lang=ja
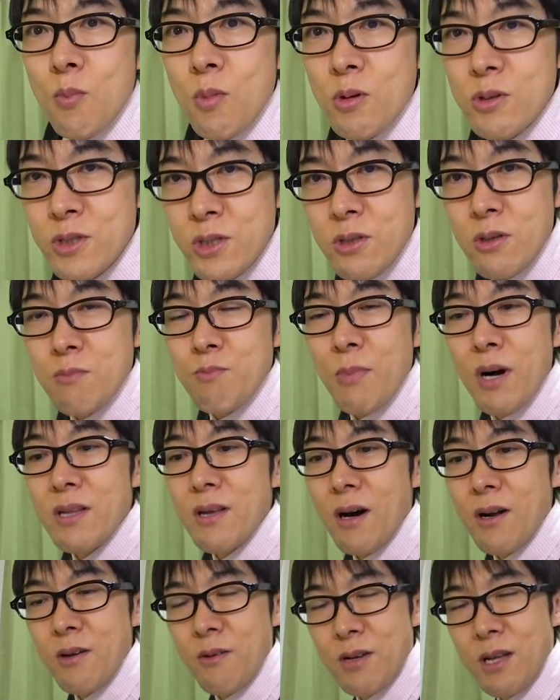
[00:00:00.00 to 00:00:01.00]
もちろんま
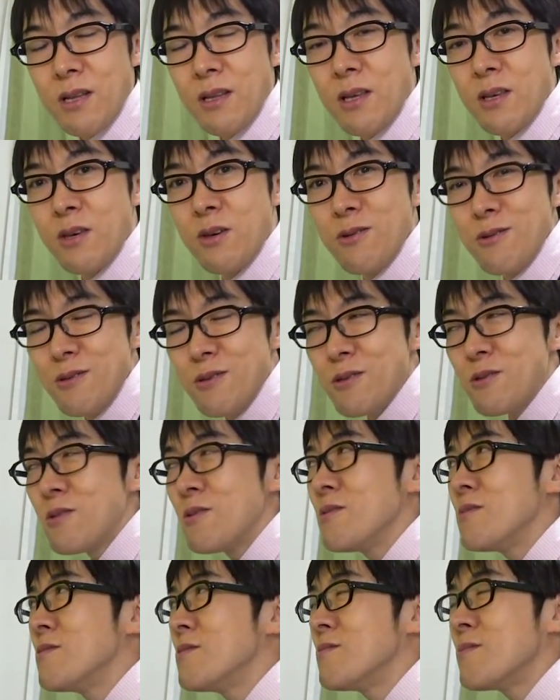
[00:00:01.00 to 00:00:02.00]
だあるよねで牛
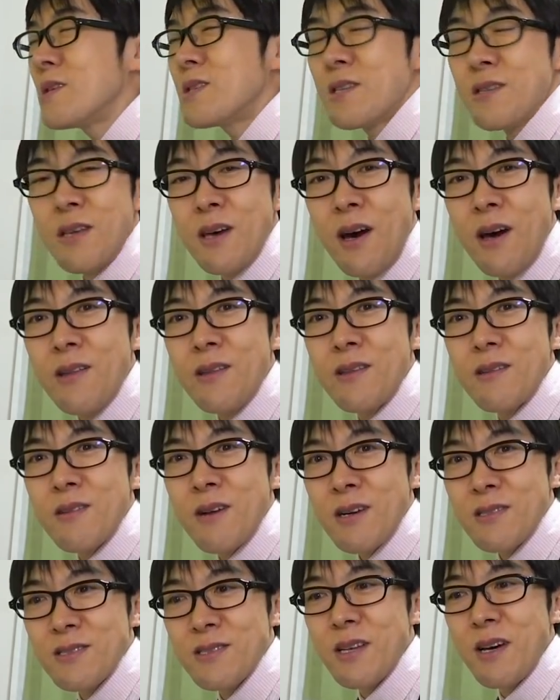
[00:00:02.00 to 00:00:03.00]
丼は絶対入って
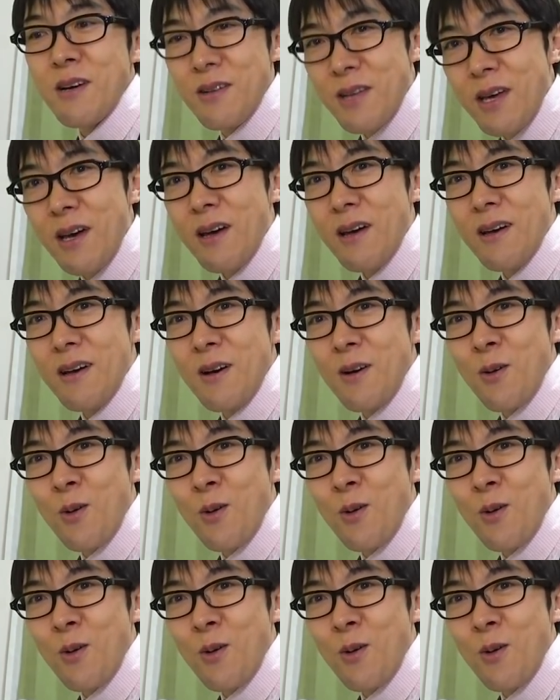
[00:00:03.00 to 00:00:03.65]
るはずだよね